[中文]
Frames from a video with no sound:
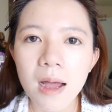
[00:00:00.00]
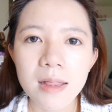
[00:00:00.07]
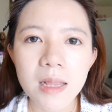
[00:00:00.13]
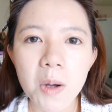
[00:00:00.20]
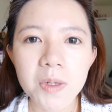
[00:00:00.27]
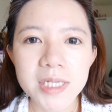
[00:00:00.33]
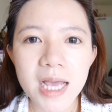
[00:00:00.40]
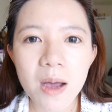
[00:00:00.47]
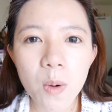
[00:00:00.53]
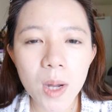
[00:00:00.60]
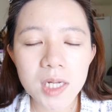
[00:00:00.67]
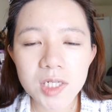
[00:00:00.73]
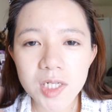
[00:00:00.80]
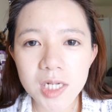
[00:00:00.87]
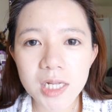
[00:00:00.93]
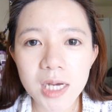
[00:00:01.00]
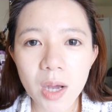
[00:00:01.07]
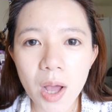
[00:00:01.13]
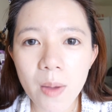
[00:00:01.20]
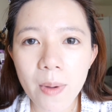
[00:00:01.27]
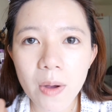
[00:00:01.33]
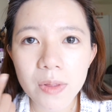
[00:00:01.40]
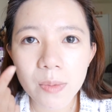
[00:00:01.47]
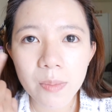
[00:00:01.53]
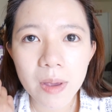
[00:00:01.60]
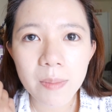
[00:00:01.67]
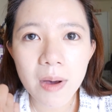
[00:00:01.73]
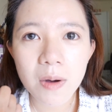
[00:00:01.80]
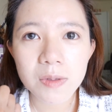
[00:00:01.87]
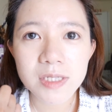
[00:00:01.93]
那我现在完整的赶快把我的眉
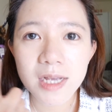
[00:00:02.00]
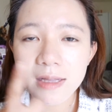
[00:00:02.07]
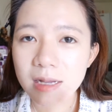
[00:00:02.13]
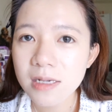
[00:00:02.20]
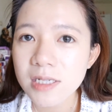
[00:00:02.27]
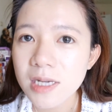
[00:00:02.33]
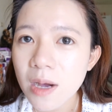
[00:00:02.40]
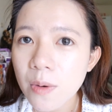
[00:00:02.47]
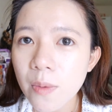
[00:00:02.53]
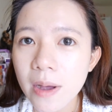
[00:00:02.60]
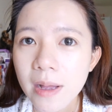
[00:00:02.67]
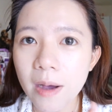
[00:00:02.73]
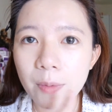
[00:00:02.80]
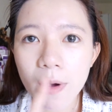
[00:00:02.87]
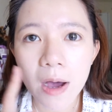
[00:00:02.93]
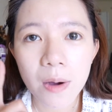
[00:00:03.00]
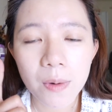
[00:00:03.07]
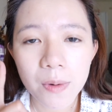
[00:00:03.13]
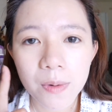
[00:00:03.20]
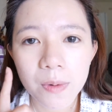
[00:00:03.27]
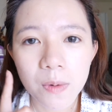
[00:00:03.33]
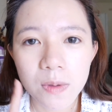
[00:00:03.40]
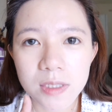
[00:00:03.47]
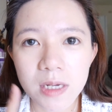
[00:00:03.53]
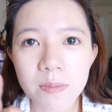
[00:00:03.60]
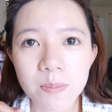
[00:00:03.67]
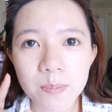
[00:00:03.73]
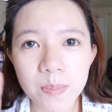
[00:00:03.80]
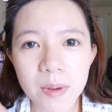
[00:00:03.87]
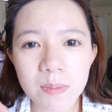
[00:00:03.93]
毛简单上完，好不好？ 我今
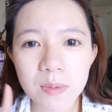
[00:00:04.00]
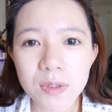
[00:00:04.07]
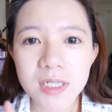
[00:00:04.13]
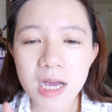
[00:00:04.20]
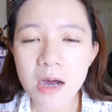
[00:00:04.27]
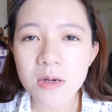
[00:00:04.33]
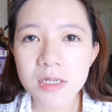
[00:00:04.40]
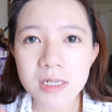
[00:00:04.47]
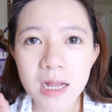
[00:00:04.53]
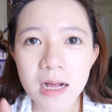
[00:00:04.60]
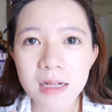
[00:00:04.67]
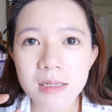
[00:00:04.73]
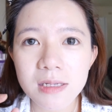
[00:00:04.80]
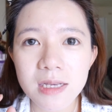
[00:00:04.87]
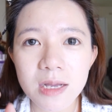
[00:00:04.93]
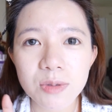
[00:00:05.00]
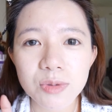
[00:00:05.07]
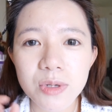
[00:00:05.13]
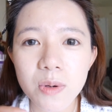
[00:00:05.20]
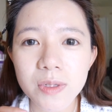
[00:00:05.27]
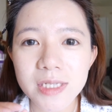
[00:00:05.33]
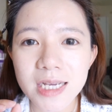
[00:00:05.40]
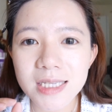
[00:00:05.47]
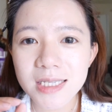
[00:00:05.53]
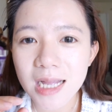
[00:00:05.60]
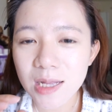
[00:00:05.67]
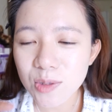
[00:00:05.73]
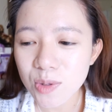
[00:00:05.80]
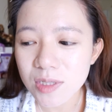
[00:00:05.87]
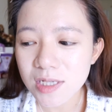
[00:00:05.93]
天并不想要上眼妆，我今天
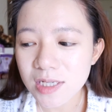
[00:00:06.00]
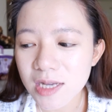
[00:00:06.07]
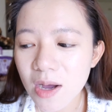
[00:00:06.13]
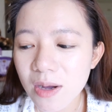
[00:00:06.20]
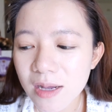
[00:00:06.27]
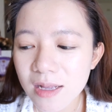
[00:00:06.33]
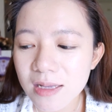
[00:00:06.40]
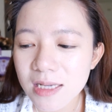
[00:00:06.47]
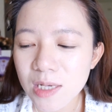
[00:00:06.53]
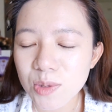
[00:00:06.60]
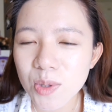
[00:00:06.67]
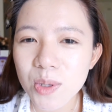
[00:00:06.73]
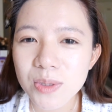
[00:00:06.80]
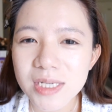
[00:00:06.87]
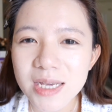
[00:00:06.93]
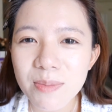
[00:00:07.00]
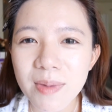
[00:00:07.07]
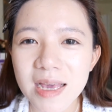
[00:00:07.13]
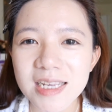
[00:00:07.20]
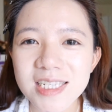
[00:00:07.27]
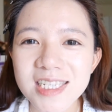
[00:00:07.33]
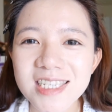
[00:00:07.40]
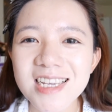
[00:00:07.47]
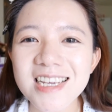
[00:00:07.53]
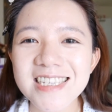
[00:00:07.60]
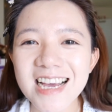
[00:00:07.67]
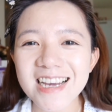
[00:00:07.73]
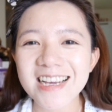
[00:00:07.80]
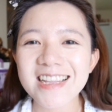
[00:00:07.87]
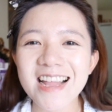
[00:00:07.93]
单纯只是要跟想说，我今天没事在
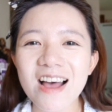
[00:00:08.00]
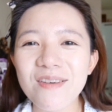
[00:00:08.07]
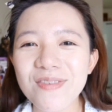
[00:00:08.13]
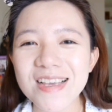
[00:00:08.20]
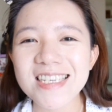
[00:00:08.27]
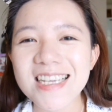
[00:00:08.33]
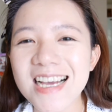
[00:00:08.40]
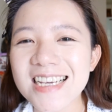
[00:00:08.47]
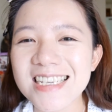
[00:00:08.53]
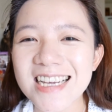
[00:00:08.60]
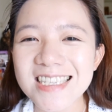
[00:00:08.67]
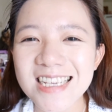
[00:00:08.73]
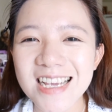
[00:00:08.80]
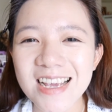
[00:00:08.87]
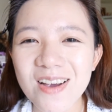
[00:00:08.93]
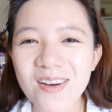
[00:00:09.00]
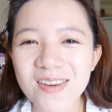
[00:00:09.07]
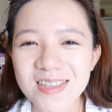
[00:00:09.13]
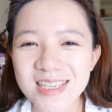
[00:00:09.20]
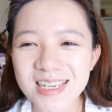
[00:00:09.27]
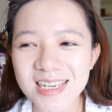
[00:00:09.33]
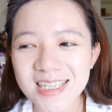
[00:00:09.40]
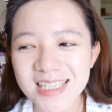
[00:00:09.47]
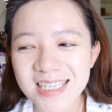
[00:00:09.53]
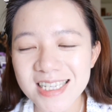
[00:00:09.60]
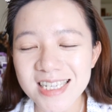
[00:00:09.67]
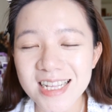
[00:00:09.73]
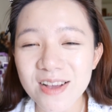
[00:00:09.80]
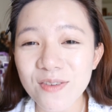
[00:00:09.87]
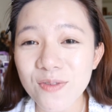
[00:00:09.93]
家跟大家分享一下这一这个气
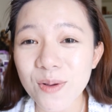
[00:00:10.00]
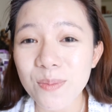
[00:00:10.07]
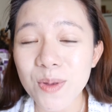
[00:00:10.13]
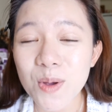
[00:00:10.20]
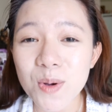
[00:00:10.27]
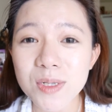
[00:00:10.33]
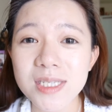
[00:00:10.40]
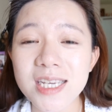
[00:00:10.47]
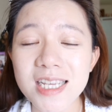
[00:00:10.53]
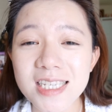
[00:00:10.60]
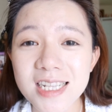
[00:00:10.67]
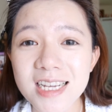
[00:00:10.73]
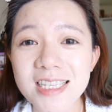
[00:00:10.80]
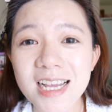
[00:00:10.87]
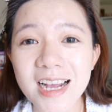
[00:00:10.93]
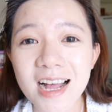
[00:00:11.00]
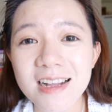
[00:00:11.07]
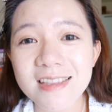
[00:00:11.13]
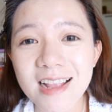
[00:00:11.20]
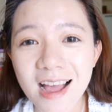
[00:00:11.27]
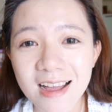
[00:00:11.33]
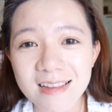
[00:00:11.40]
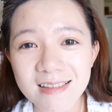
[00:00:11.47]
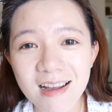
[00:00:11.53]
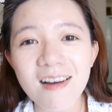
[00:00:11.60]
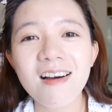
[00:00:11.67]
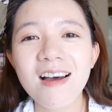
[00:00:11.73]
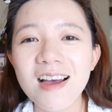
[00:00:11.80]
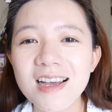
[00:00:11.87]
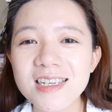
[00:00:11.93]
垫粉饼，因为我前几天才刚拿到，
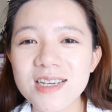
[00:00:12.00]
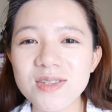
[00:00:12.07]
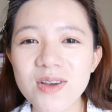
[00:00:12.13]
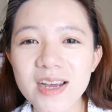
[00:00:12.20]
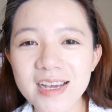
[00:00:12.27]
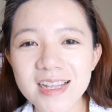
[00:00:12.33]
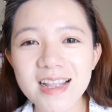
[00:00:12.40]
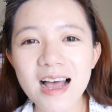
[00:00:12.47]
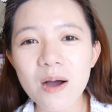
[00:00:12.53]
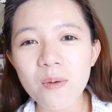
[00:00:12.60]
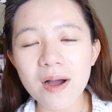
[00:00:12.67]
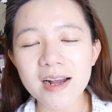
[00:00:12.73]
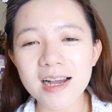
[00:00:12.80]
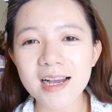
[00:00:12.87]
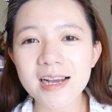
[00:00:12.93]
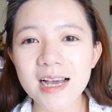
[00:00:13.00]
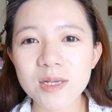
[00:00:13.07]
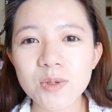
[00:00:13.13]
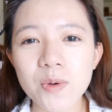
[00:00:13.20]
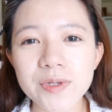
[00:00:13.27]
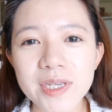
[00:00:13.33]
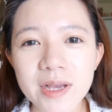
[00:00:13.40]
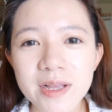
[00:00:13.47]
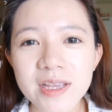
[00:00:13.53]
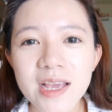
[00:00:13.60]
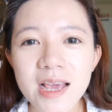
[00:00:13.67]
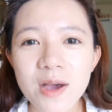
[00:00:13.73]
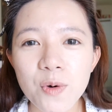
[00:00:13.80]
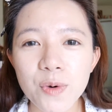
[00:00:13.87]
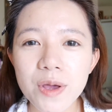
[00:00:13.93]
想说来跟大家玩看看，所以我今天
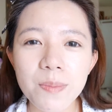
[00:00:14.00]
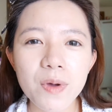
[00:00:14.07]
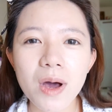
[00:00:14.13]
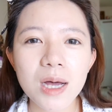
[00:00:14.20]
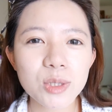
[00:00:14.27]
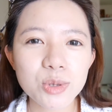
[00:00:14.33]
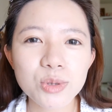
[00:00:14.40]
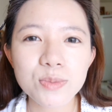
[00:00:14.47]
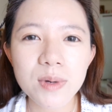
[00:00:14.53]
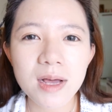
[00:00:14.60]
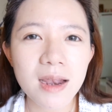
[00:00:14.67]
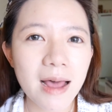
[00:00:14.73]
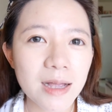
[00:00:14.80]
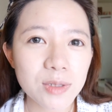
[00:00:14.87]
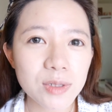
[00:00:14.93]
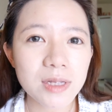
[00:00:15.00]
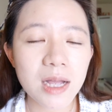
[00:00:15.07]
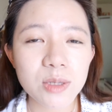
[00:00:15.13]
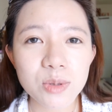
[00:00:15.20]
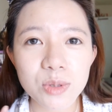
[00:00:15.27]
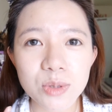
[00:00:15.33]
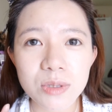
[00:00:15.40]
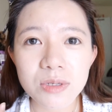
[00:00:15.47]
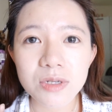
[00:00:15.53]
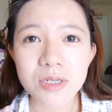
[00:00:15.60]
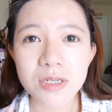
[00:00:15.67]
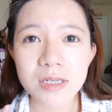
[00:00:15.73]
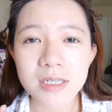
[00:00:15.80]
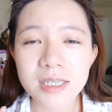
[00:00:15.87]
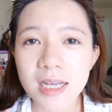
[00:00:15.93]
我也没有要出门啦，就单纯就只
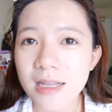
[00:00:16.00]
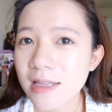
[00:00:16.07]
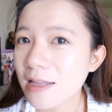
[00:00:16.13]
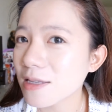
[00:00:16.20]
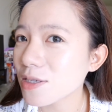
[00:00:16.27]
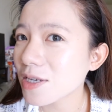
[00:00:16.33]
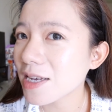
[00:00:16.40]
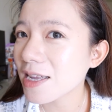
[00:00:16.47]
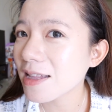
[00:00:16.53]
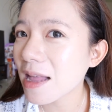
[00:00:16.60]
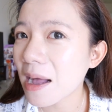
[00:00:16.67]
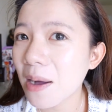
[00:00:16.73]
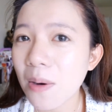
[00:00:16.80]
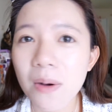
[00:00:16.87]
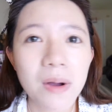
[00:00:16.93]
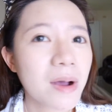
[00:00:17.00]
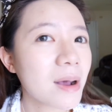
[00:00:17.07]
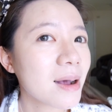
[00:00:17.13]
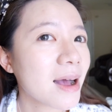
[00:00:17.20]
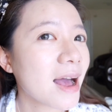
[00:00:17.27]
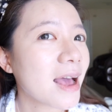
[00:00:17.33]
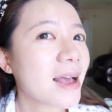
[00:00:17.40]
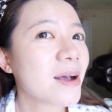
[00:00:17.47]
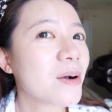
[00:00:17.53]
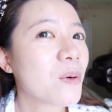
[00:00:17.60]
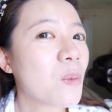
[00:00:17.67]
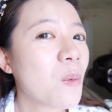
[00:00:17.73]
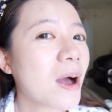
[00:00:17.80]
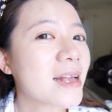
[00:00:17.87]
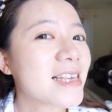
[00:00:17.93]
是简就是跟大家开
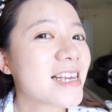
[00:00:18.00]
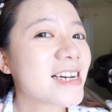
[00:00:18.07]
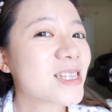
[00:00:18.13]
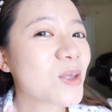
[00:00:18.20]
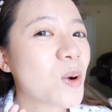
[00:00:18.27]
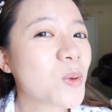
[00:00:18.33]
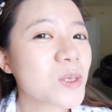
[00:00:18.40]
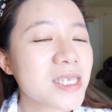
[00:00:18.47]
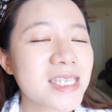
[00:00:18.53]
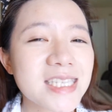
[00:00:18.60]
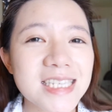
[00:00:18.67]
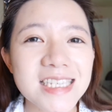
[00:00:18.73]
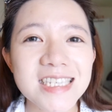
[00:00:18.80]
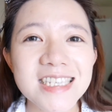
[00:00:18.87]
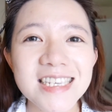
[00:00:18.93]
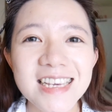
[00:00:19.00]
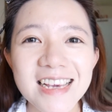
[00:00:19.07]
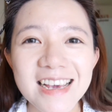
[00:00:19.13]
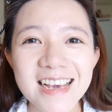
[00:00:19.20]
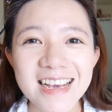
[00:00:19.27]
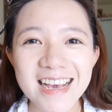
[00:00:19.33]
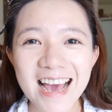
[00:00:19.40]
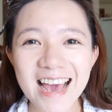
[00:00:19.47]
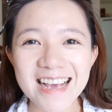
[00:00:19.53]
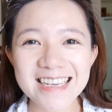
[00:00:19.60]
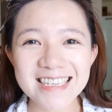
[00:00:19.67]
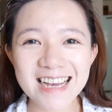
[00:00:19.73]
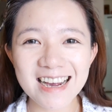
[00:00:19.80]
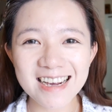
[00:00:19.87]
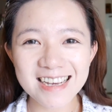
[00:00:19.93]
玩一个东西，开
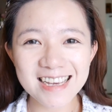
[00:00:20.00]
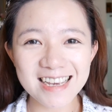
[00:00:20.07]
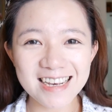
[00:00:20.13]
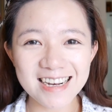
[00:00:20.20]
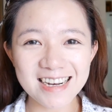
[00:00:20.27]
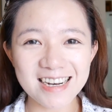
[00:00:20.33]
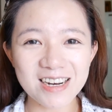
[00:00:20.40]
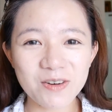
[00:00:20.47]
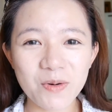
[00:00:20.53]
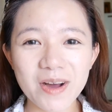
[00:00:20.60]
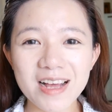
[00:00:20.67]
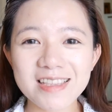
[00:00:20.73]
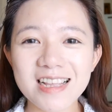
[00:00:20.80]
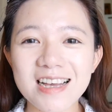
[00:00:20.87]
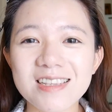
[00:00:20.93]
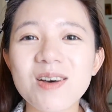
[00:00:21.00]
箱一个我刚拿